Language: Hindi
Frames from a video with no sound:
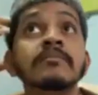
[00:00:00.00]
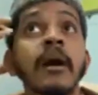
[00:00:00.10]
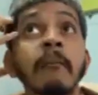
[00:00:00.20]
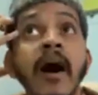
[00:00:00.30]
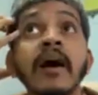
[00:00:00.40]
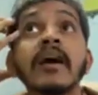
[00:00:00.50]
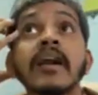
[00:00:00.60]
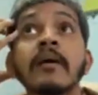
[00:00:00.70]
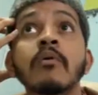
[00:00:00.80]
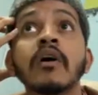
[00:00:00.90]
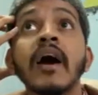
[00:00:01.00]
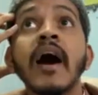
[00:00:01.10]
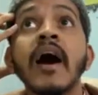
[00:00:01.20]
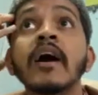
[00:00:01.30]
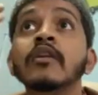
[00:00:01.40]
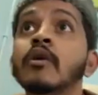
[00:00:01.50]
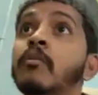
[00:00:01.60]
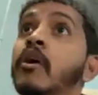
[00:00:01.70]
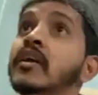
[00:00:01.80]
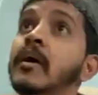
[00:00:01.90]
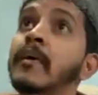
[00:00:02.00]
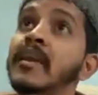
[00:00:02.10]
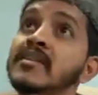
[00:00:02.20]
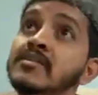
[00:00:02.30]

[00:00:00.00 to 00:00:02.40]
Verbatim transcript: है नहीं जब दिमाग खराब हो गया